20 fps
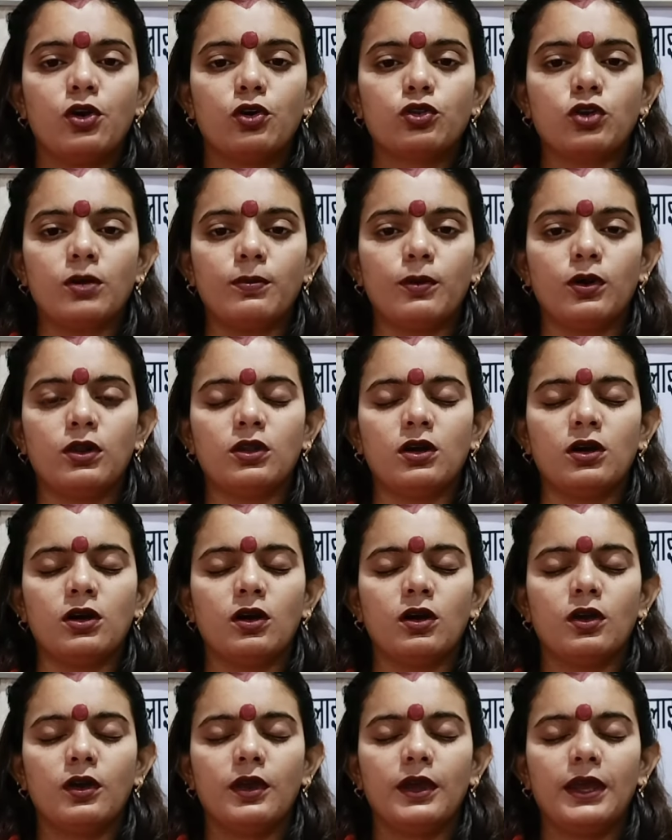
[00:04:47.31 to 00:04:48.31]
तो बोल दो
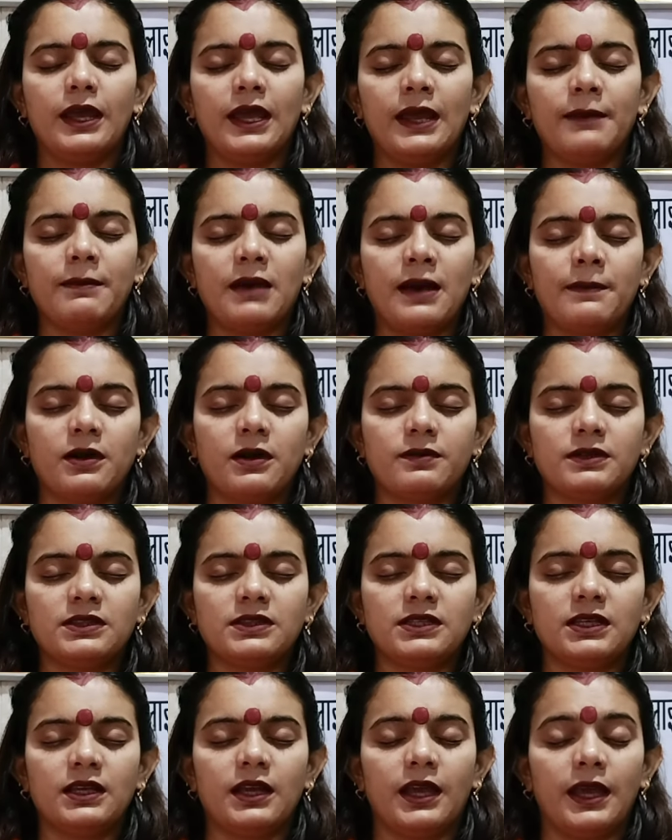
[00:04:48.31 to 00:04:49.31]
हे माँ
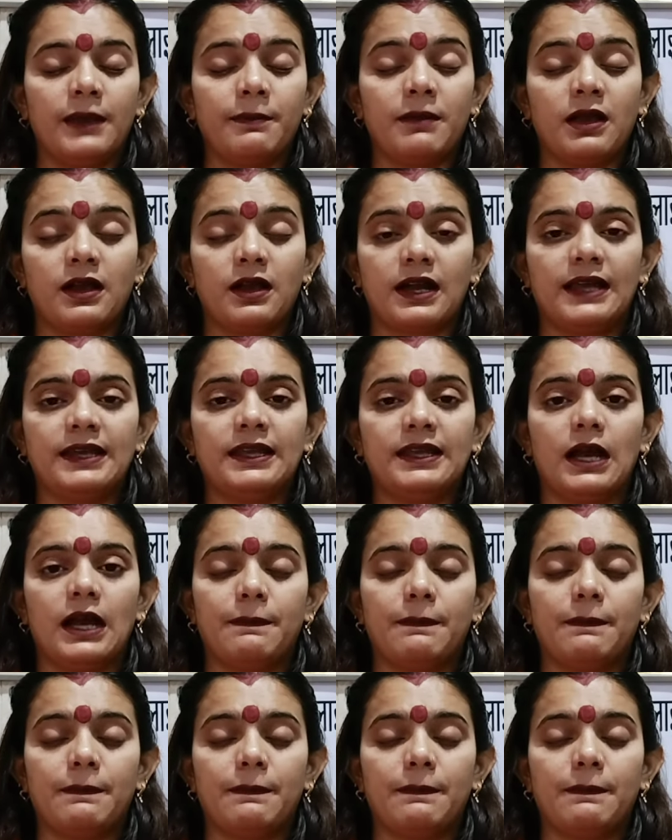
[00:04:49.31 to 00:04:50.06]
भगवती हे माँ काली